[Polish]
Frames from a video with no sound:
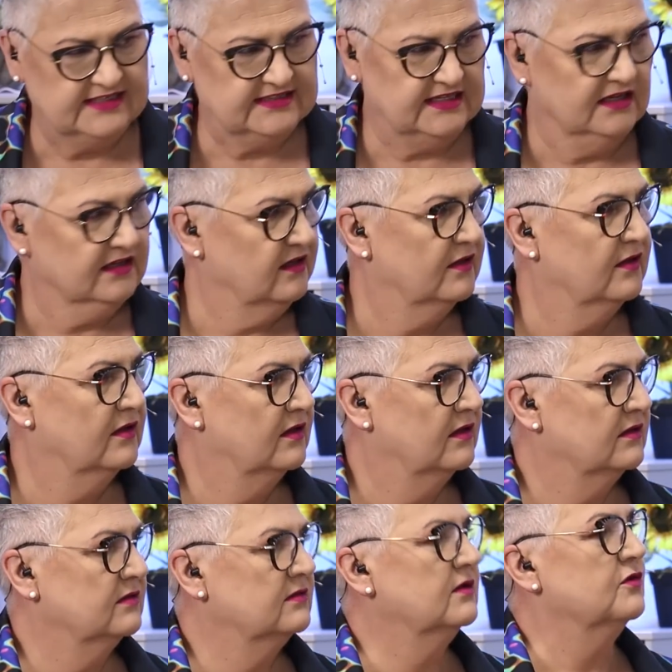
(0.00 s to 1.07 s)
Krzemionka.
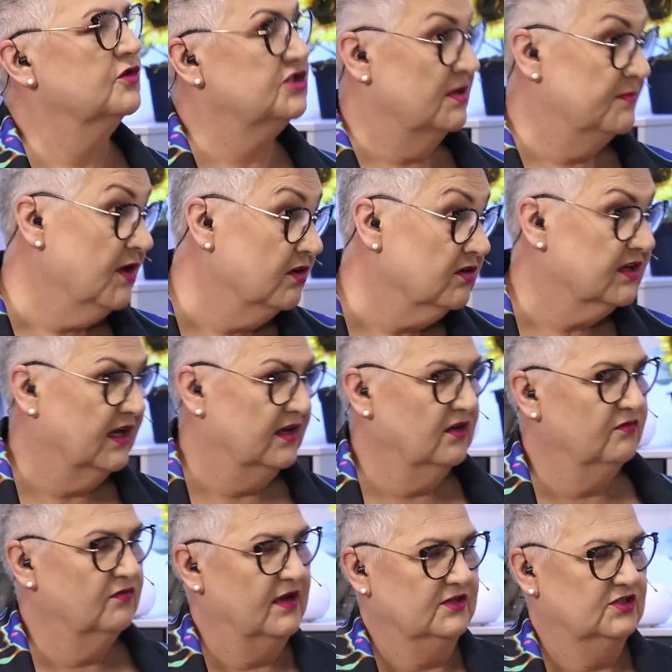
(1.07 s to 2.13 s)
No krzemionka,
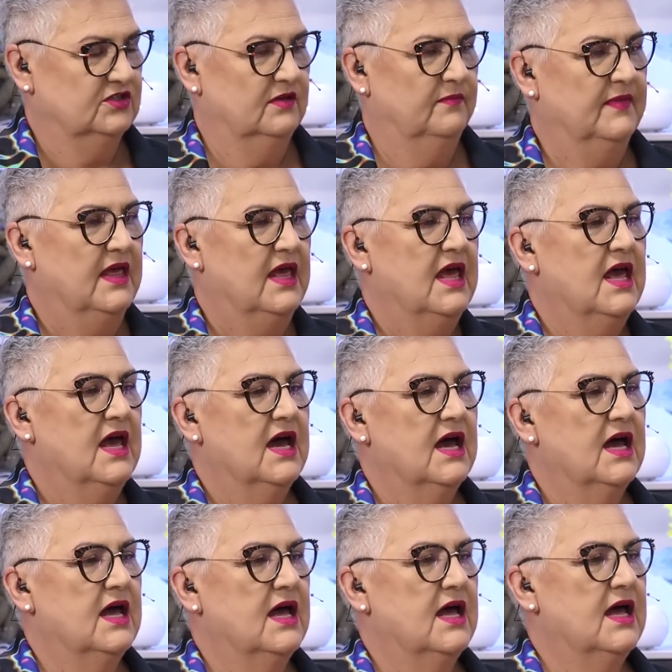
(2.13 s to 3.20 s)
no właśnie.
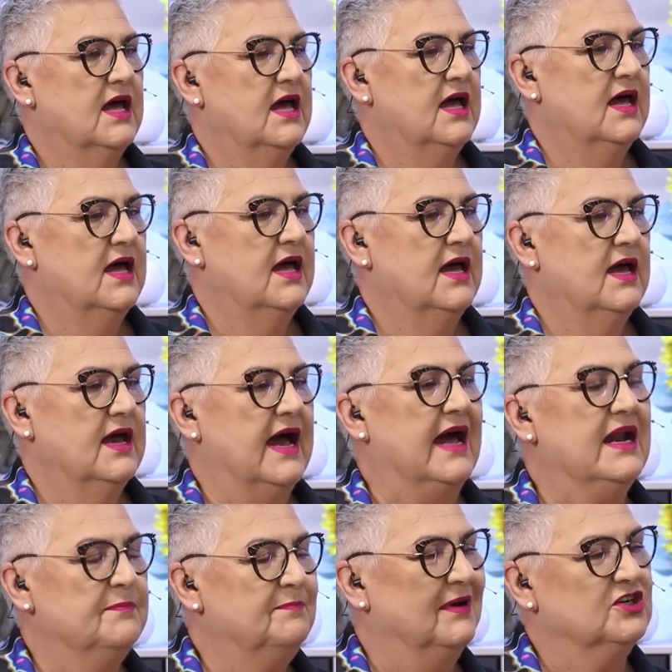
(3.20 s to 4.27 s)
Eee,
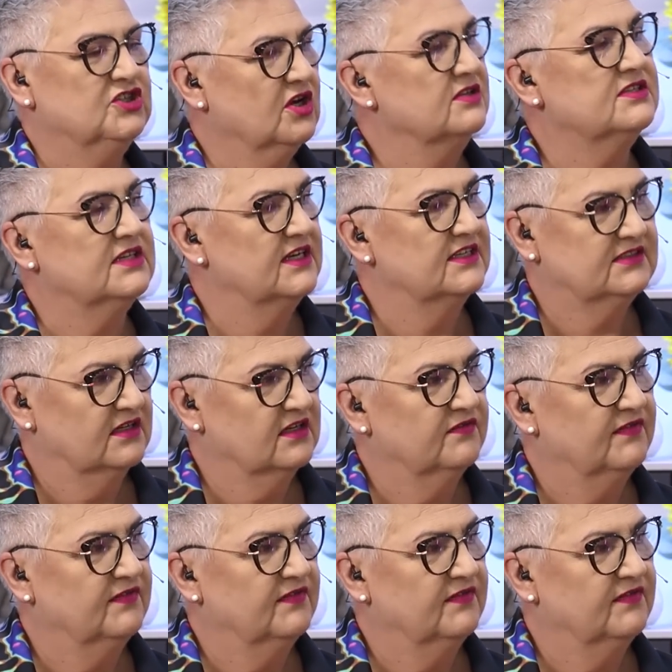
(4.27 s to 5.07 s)
ale parzący jest ten